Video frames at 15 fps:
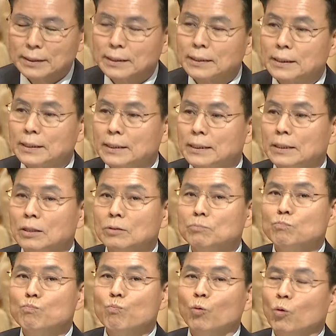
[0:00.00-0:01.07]
心の
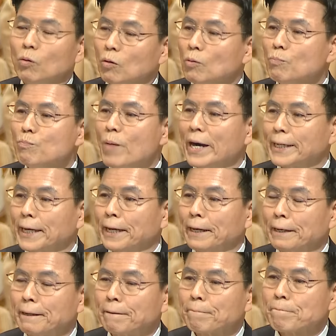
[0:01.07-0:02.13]
畑に
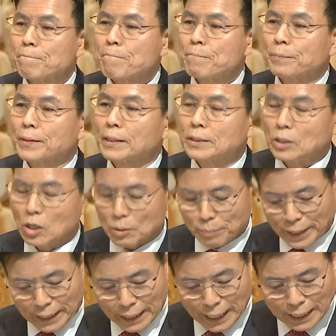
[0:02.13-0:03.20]
恨む思いを
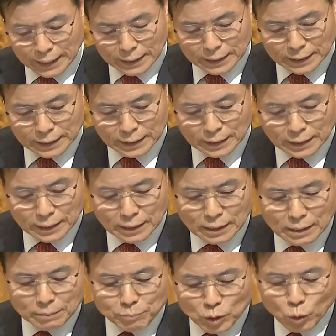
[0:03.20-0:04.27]
植えれば恨み
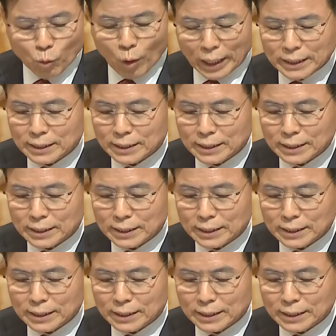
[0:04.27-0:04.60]
の実